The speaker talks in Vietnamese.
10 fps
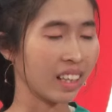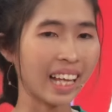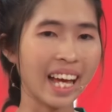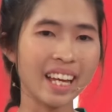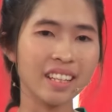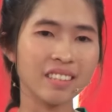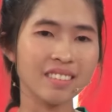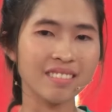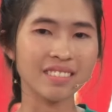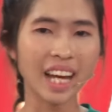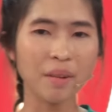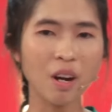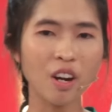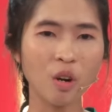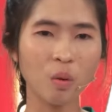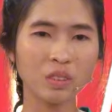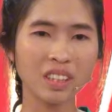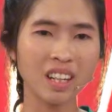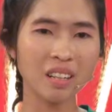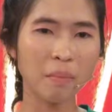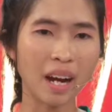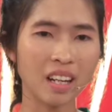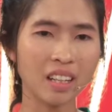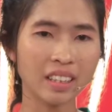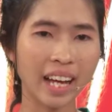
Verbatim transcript: tại tại em hơi run cho nên mặt hơi